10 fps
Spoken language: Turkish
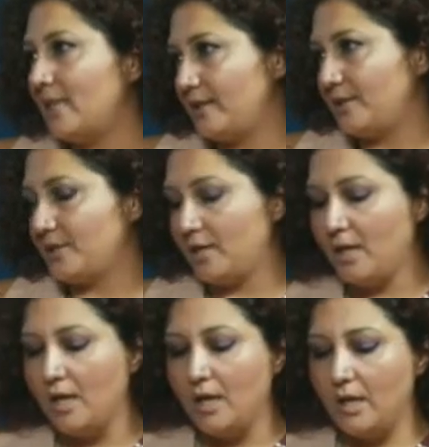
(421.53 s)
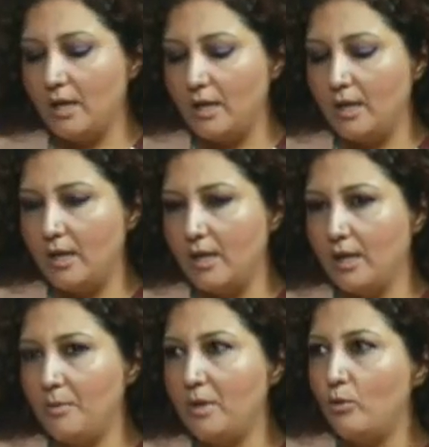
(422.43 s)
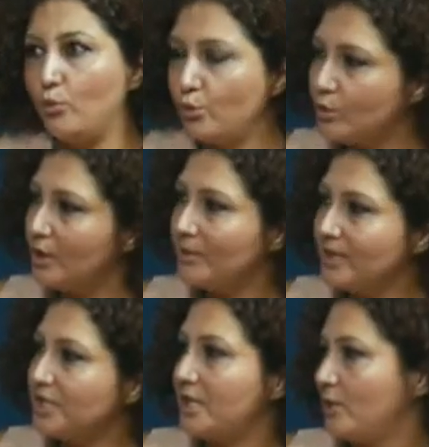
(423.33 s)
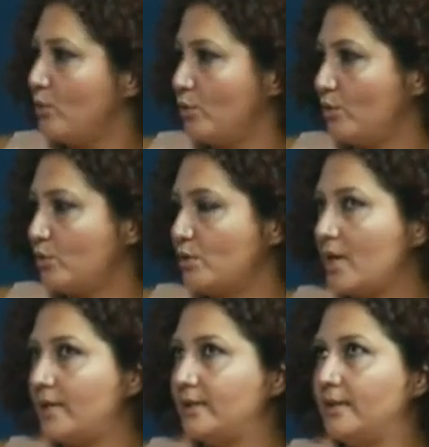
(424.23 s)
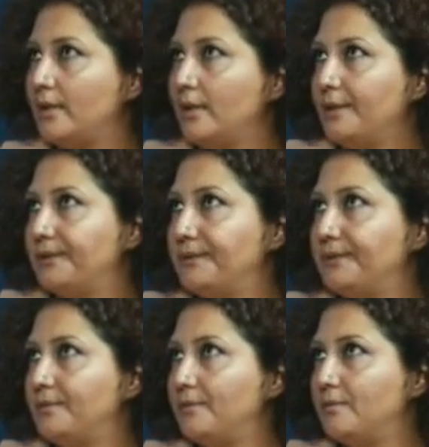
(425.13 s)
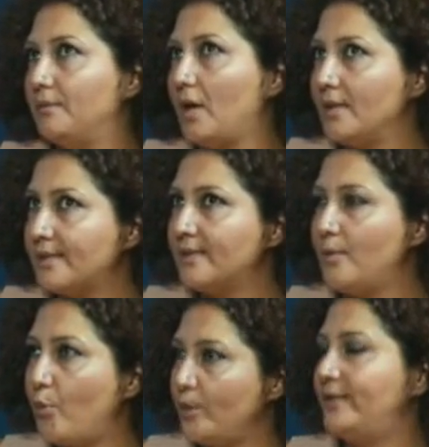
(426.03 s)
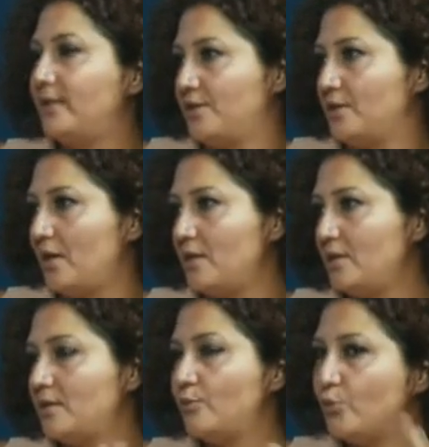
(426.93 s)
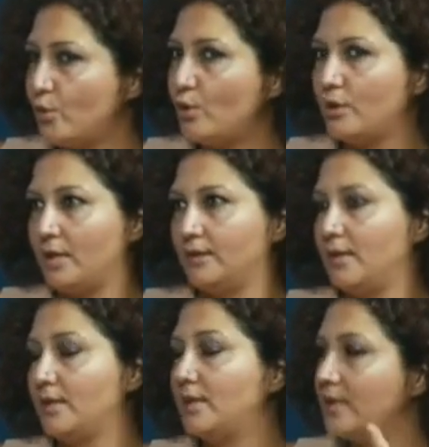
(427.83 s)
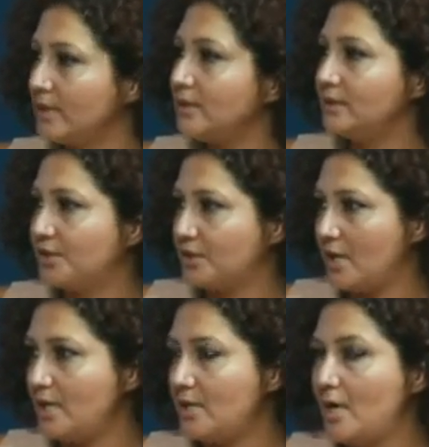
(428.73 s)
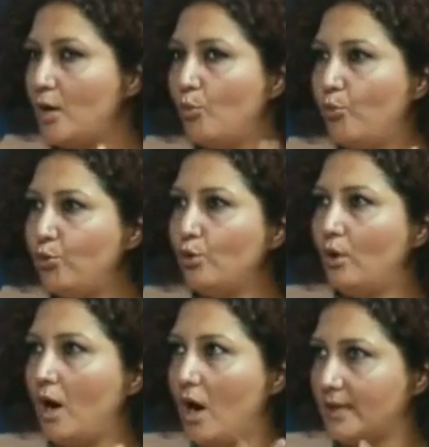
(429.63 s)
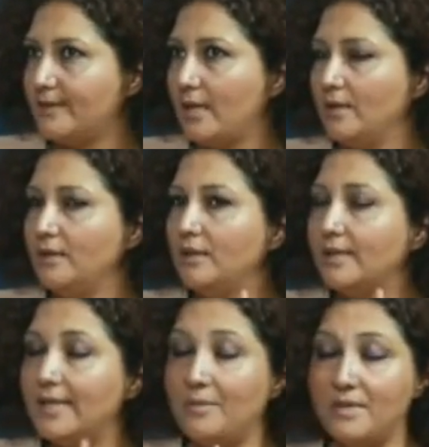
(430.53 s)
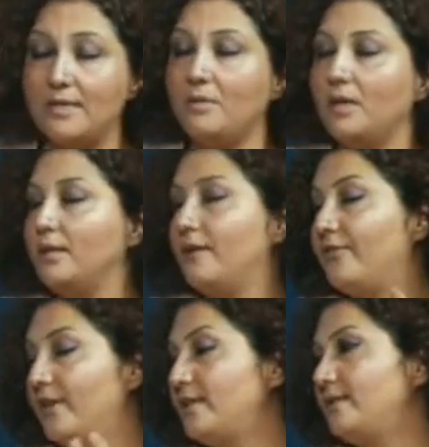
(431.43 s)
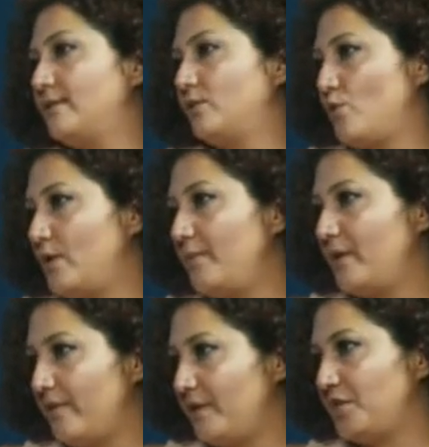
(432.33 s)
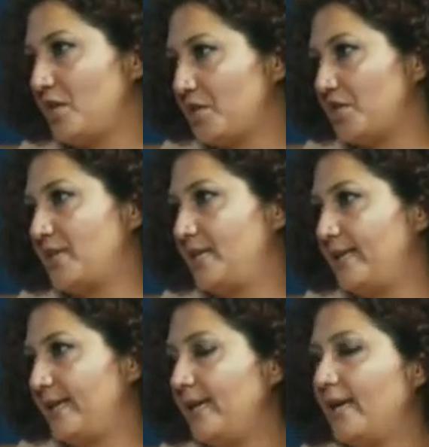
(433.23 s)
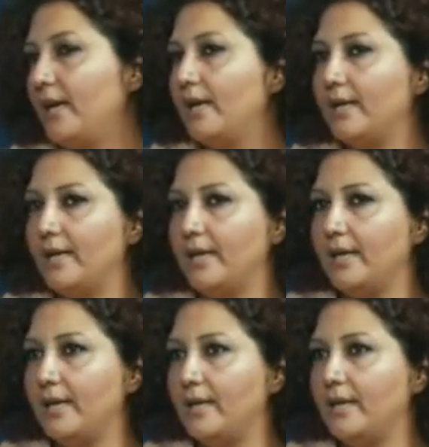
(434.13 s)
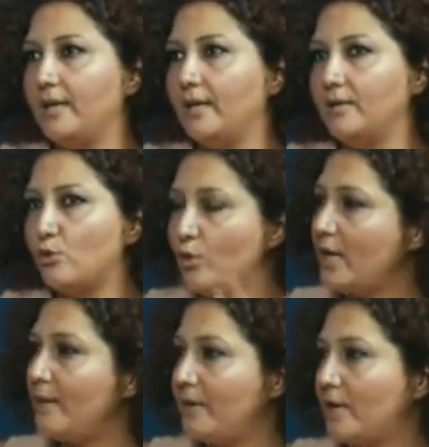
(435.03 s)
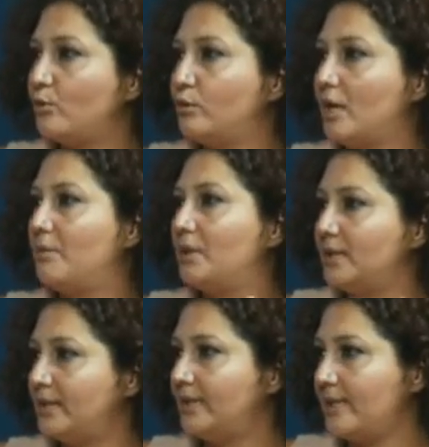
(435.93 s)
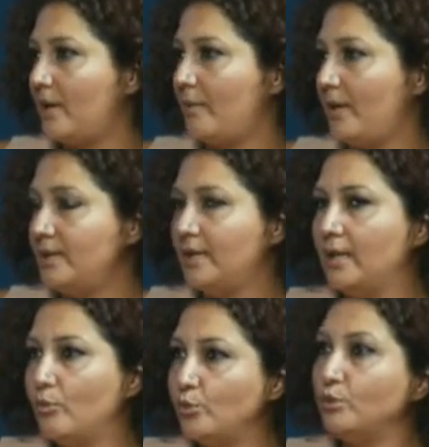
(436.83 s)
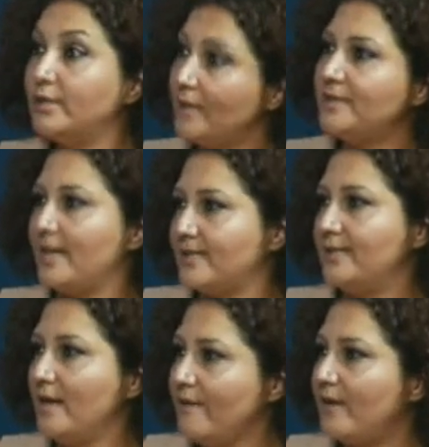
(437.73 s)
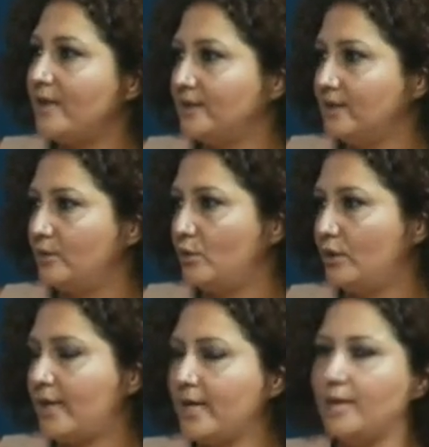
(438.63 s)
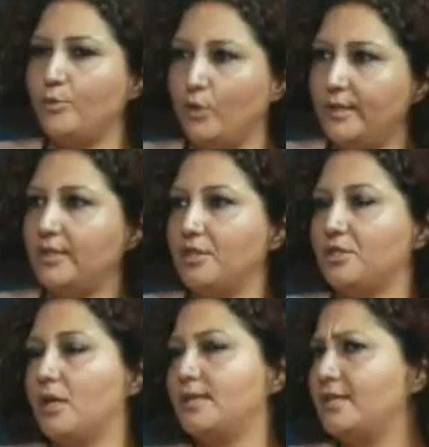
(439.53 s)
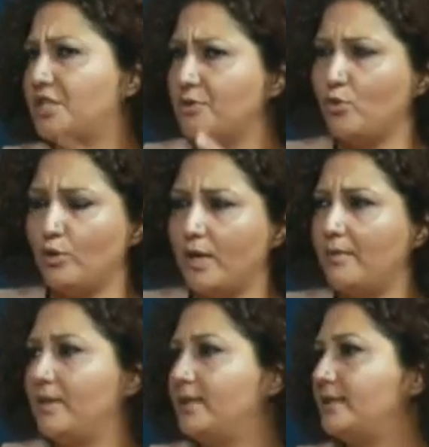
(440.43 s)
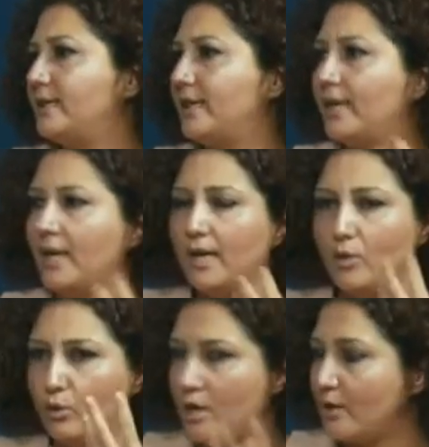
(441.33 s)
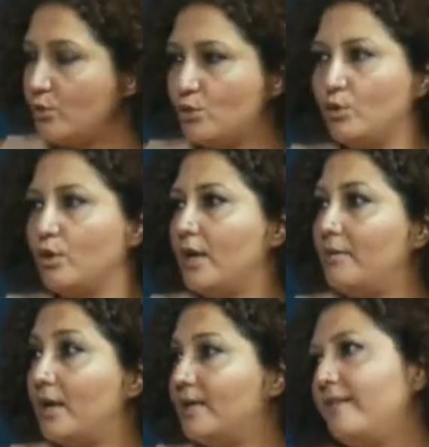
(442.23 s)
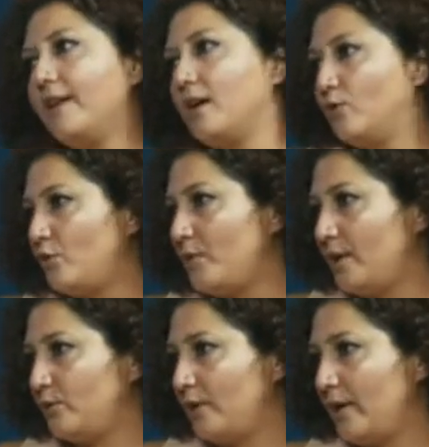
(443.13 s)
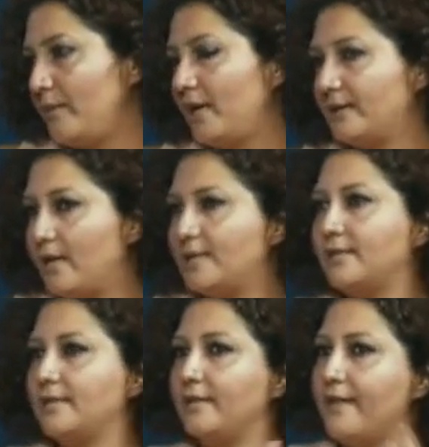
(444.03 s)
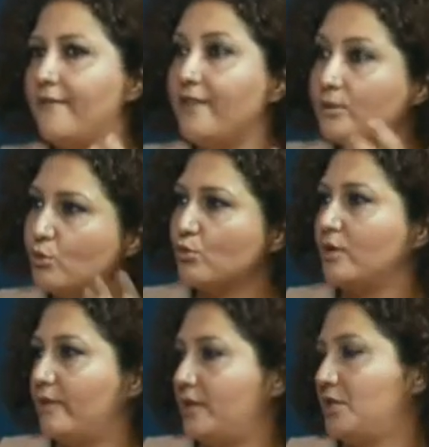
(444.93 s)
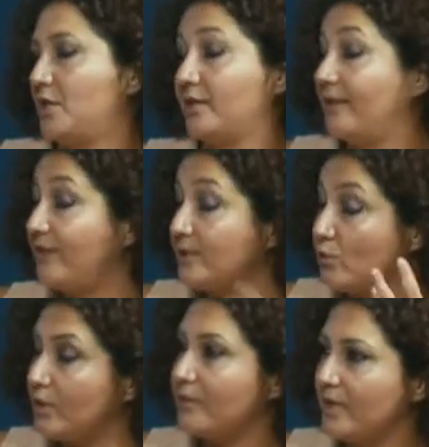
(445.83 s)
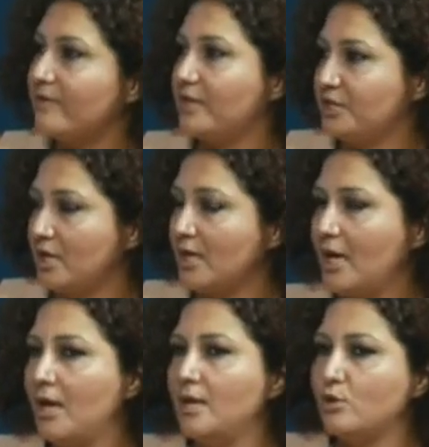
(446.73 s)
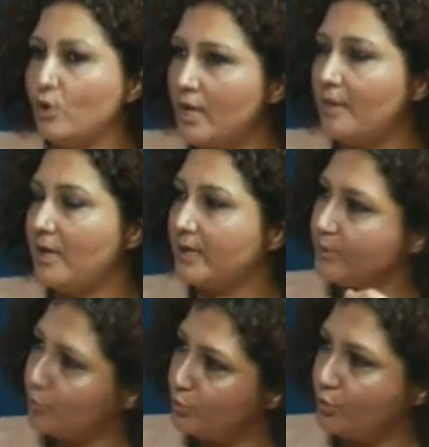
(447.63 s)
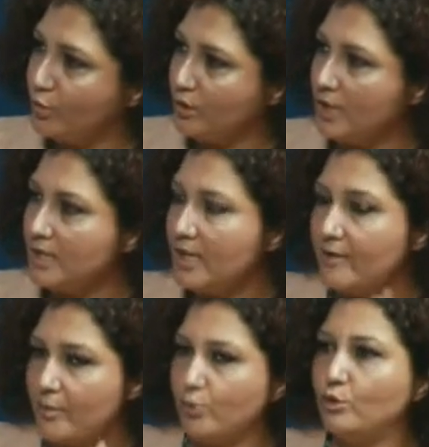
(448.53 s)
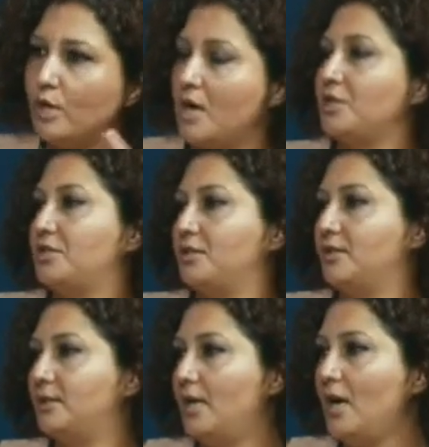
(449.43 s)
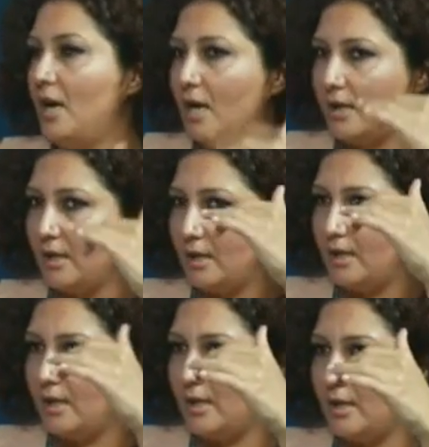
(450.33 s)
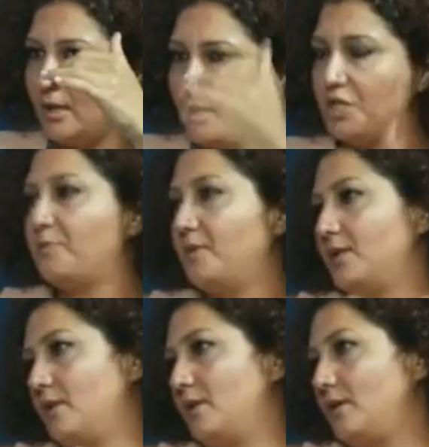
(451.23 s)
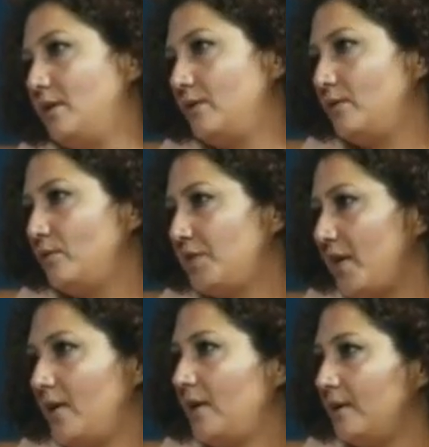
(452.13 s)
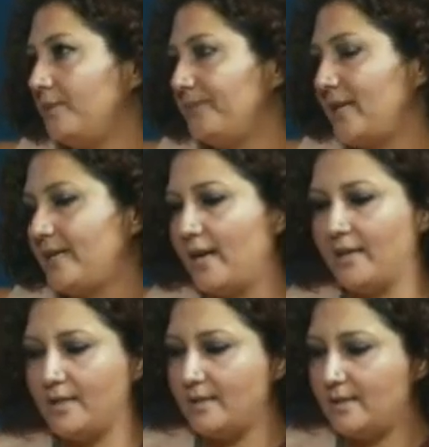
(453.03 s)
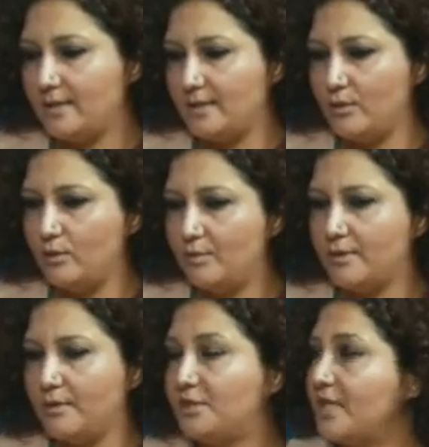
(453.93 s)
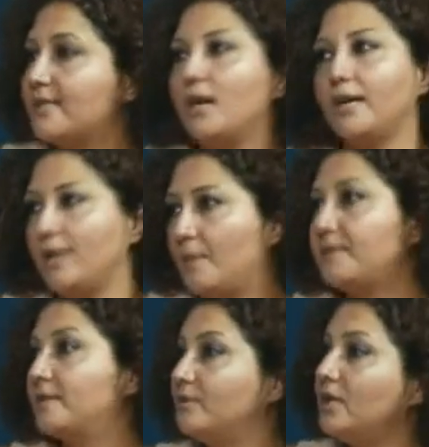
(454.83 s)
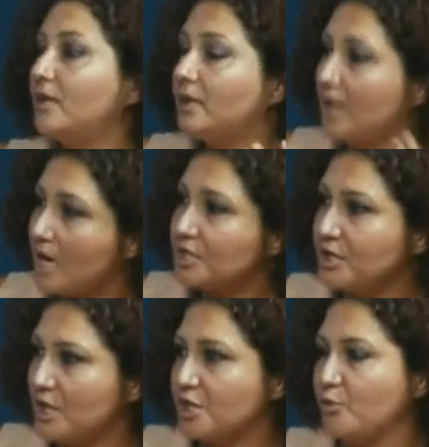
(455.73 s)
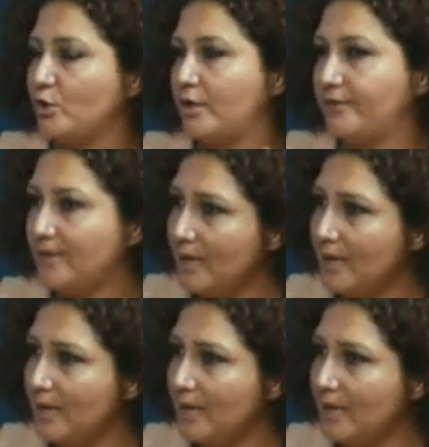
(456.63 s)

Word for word: sadece e, ama uygulamada şeyi görüyoruz. Yani e, aslında politikacılar, bürokratlar, karar alıcılar bu haktan kimi zaman nefret söylemine varacak şekilde e, söylemler kullanmalarına rağmen bunun tam tersinden faydalanıyorlar. Yani politikacılar seçim dönemlerinde, olağanüstü dönemlerde veya normal dönemlerde aslında nefret suçuna varacak, nefret söylemine varacak söylemlerde bulunuyorlar ve bunun karşılığında e, hiçbir e, şeyle ne derler e, cezai, yaptırım. cezai yaptırımla karşılaşmıyorlar.